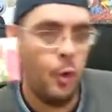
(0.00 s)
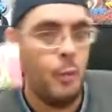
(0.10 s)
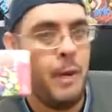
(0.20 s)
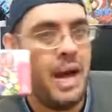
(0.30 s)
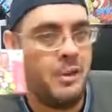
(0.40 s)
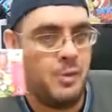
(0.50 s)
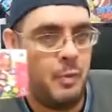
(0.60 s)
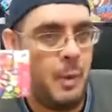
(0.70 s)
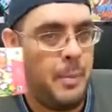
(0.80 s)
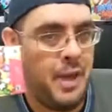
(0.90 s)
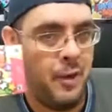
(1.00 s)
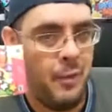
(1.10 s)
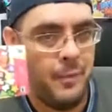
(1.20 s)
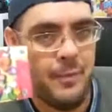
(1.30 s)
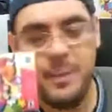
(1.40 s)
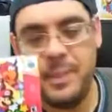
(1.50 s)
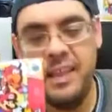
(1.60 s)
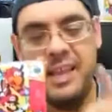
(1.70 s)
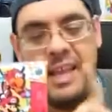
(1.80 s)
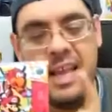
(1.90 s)
o Mario de papel.
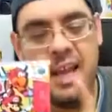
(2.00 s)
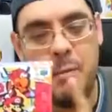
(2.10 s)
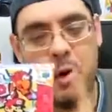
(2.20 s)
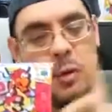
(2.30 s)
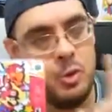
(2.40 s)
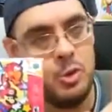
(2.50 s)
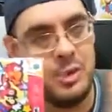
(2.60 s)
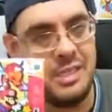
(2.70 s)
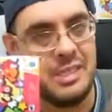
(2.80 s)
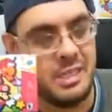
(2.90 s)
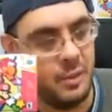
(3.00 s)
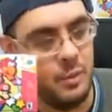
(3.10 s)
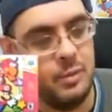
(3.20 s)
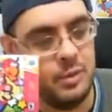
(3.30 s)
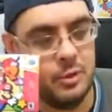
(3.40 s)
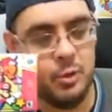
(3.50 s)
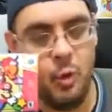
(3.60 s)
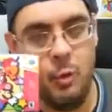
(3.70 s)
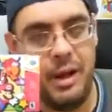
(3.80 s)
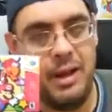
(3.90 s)
É uma continuação
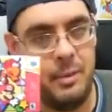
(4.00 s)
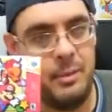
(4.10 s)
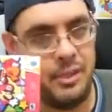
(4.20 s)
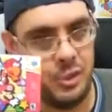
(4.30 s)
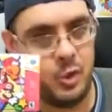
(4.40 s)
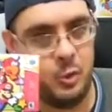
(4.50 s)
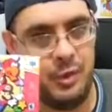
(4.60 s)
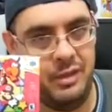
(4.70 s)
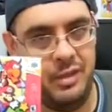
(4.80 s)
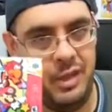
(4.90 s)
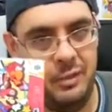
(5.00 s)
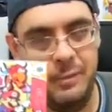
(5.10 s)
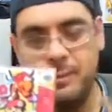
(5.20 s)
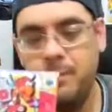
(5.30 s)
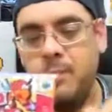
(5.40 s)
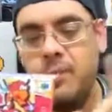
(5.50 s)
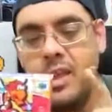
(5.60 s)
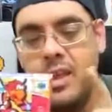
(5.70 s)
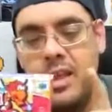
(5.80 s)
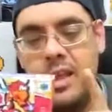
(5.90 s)
do Mario RPG de Super Nintendo.
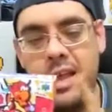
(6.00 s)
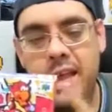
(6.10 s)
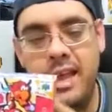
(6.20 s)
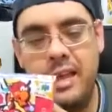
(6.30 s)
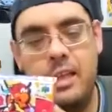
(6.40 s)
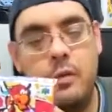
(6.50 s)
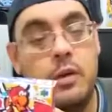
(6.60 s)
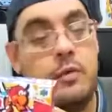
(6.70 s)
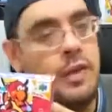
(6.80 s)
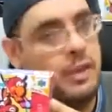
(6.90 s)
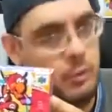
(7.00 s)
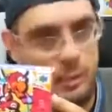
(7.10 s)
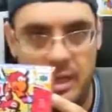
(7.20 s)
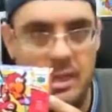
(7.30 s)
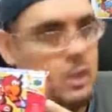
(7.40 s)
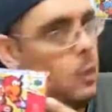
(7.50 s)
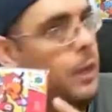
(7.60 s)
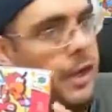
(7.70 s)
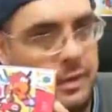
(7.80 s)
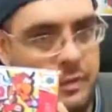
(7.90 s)
É, não foi feito pela
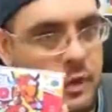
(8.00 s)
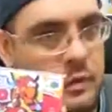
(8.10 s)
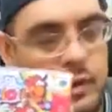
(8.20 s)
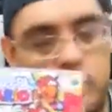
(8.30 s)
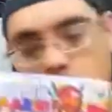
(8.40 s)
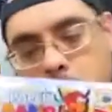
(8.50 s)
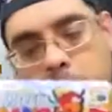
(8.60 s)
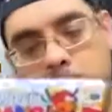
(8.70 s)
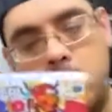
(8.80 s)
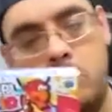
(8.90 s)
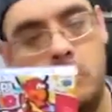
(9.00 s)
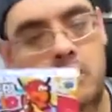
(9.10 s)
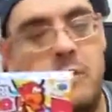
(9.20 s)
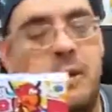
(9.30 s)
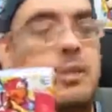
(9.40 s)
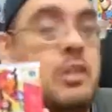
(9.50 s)
Square, foi feito por uma produtora chamada